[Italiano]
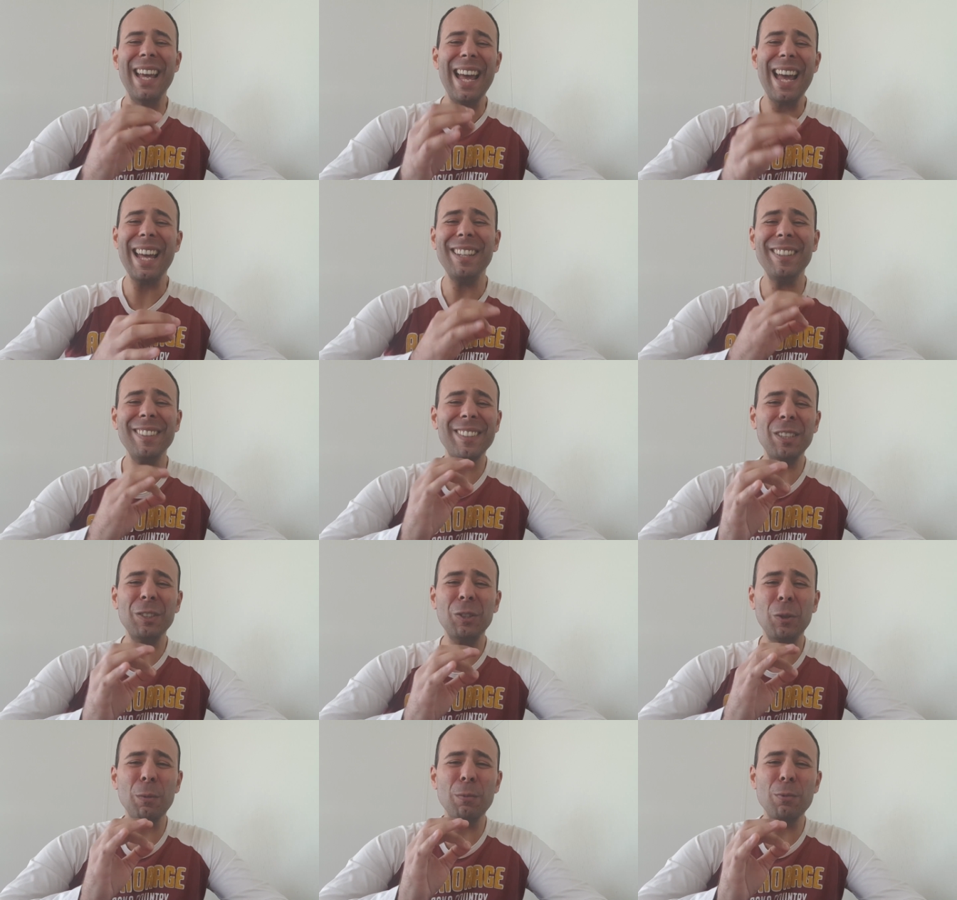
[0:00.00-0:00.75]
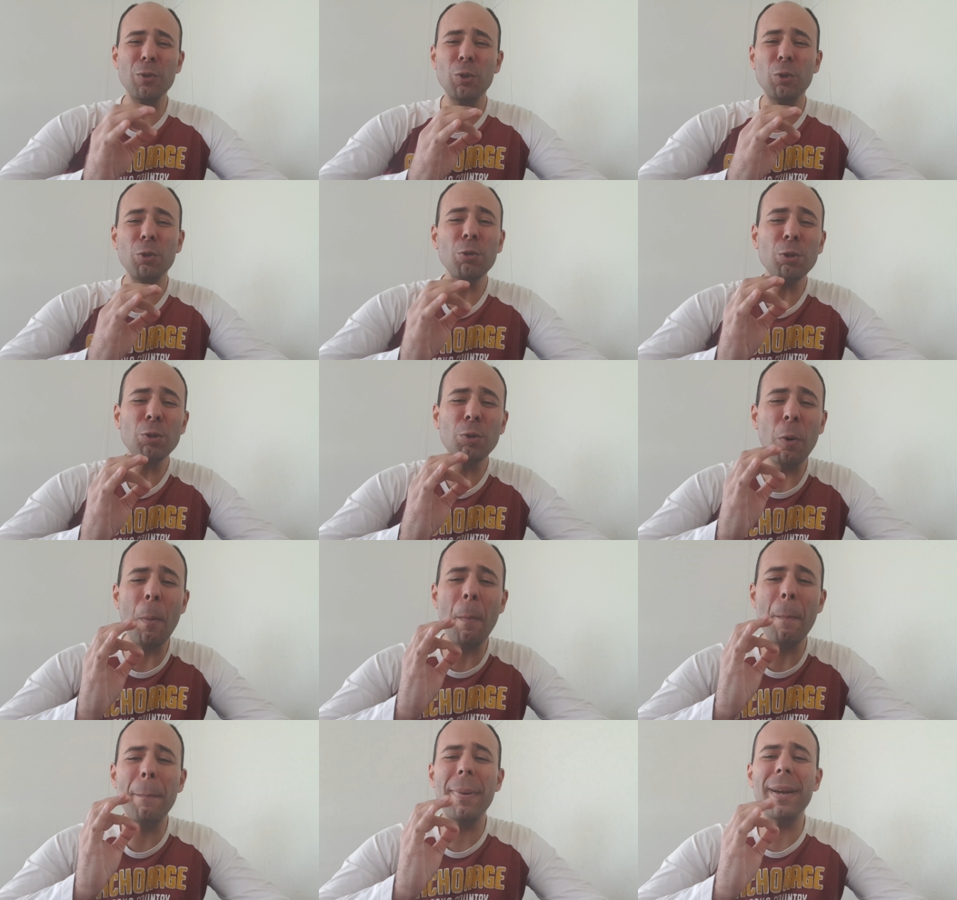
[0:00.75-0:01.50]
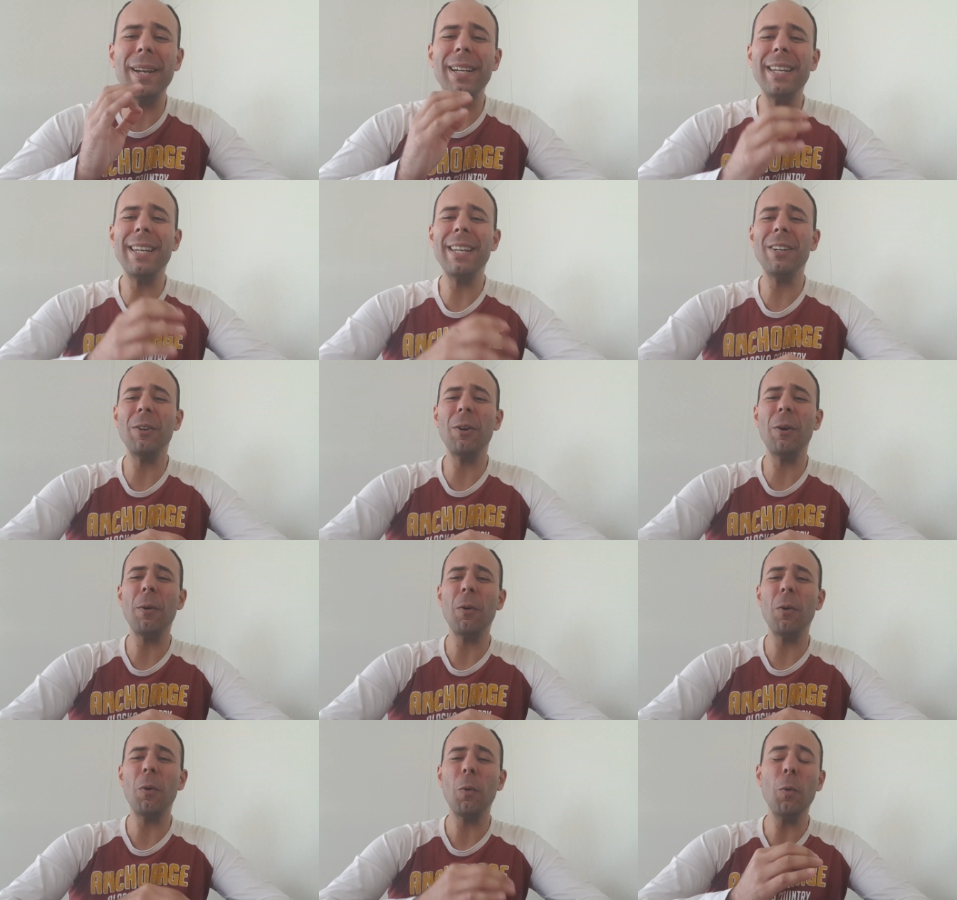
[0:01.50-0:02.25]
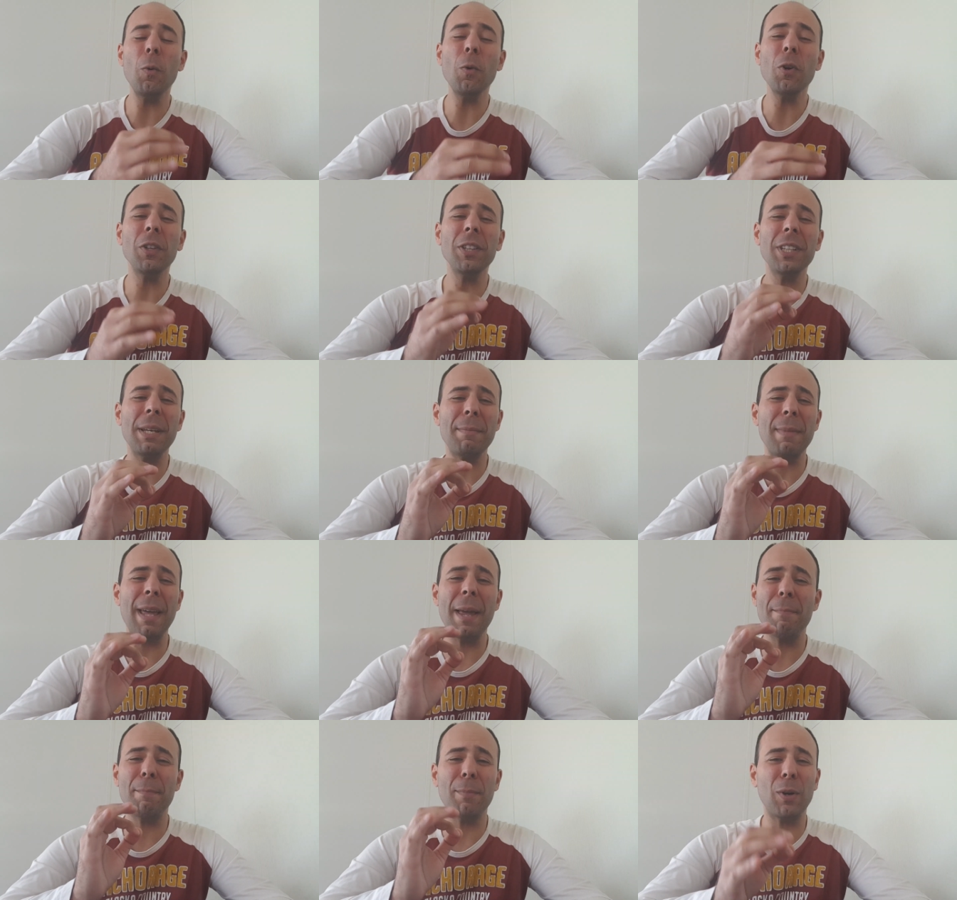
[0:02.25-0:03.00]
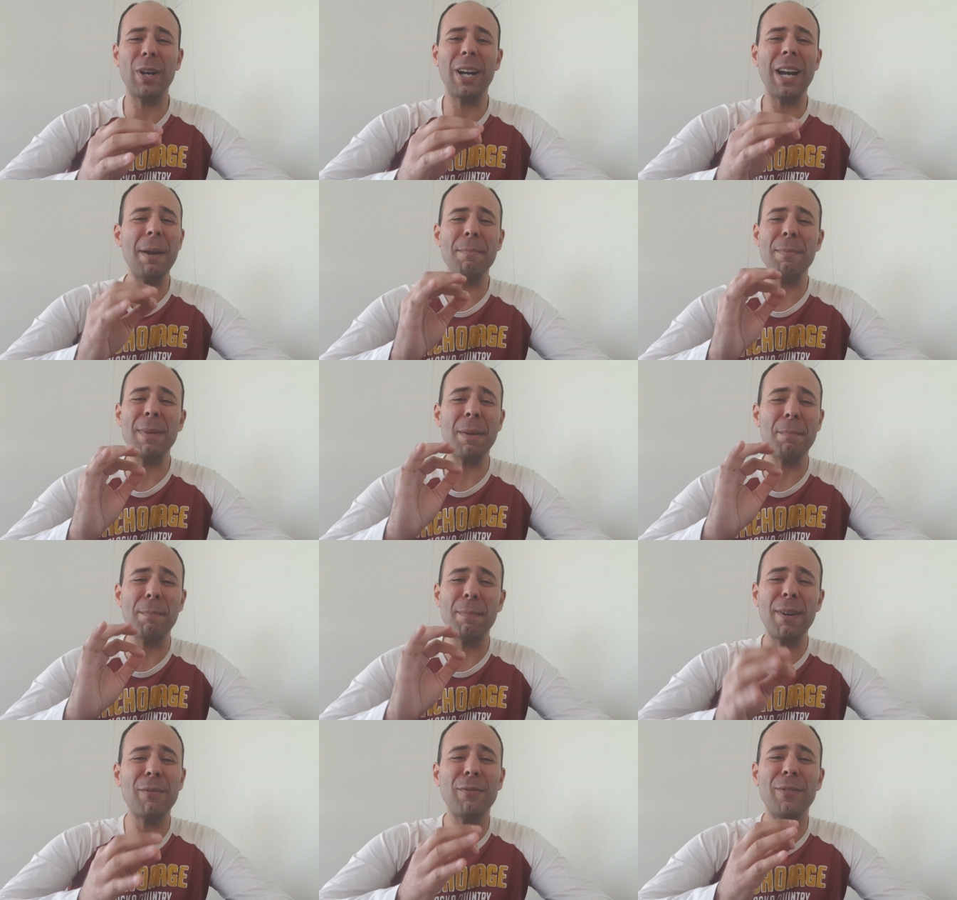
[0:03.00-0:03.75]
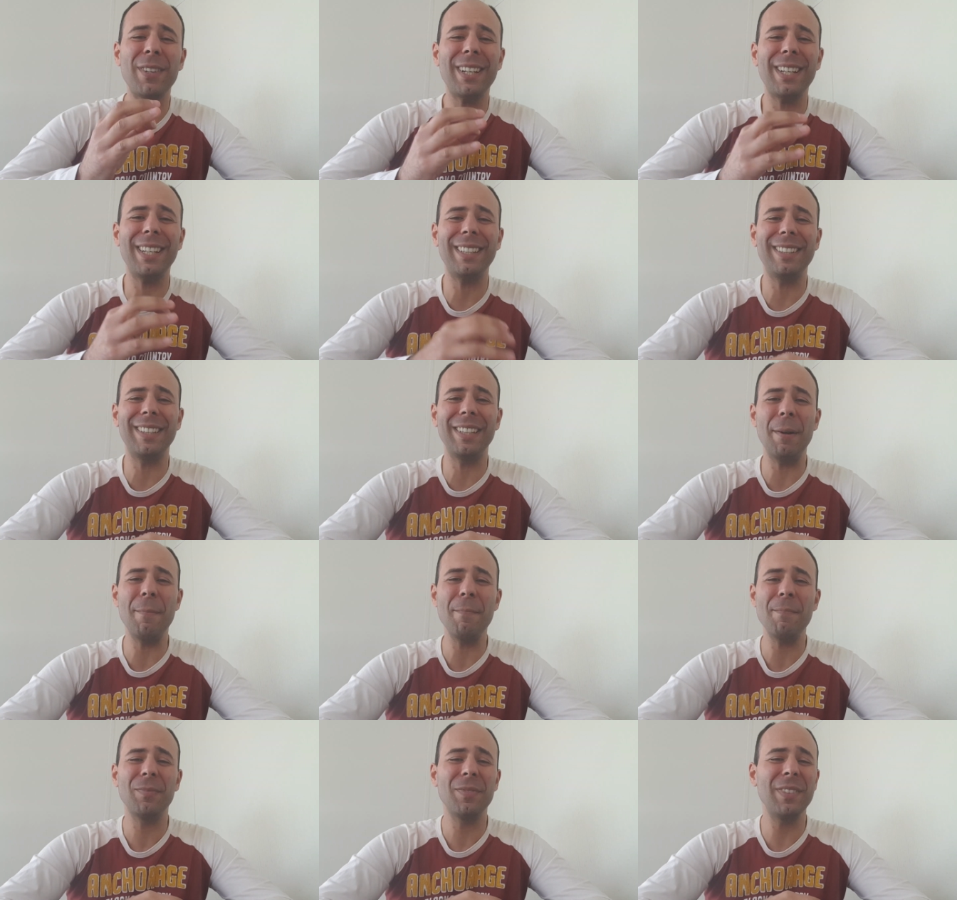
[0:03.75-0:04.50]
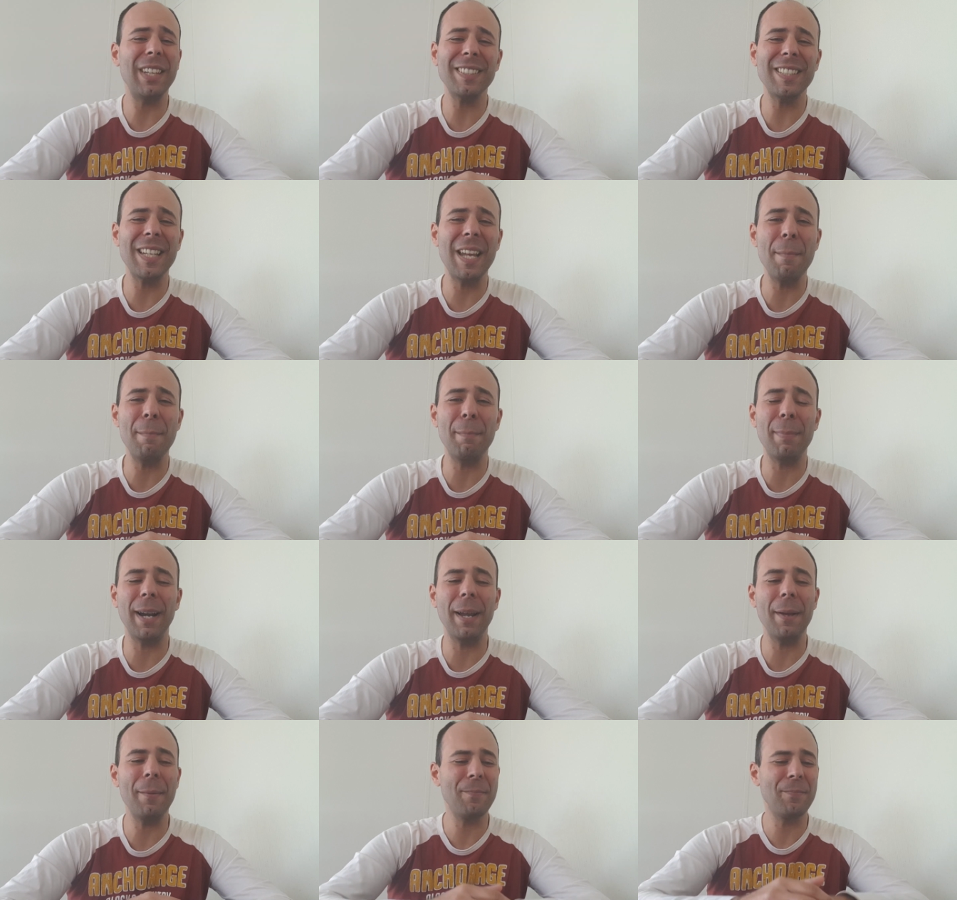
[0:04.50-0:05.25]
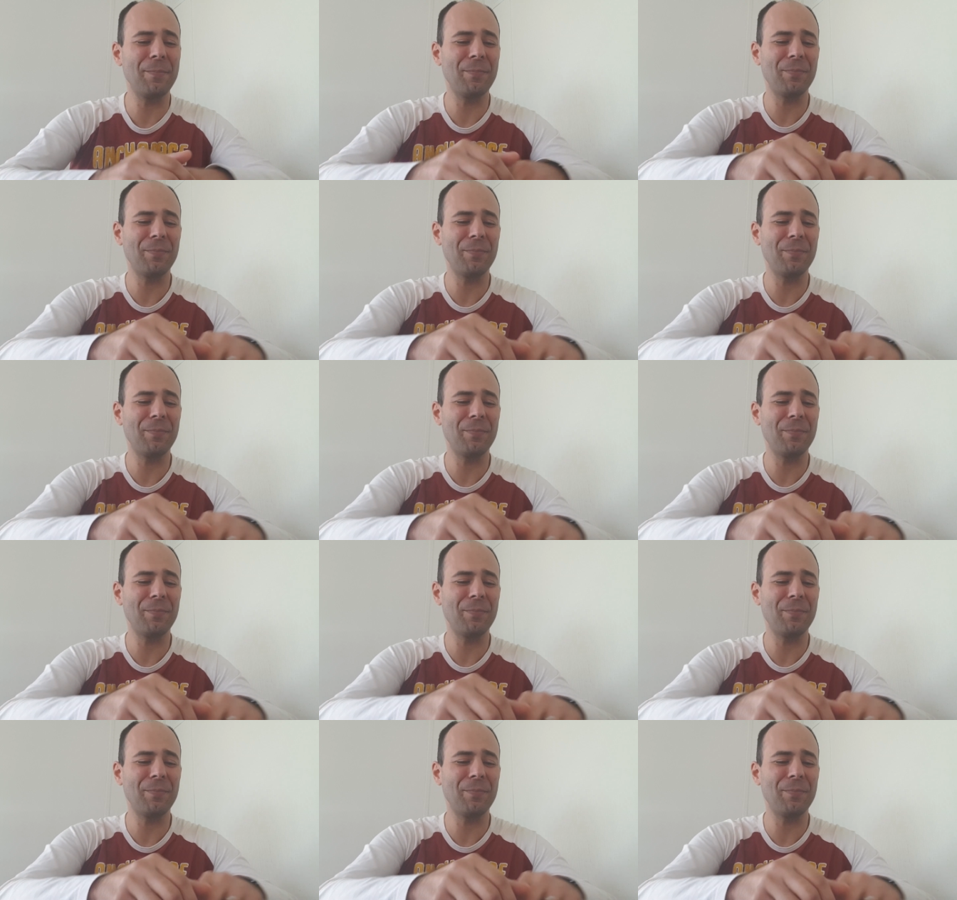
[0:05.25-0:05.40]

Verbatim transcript: è stato giusto un pelino uno dei miei programmi preferiti, da sempre.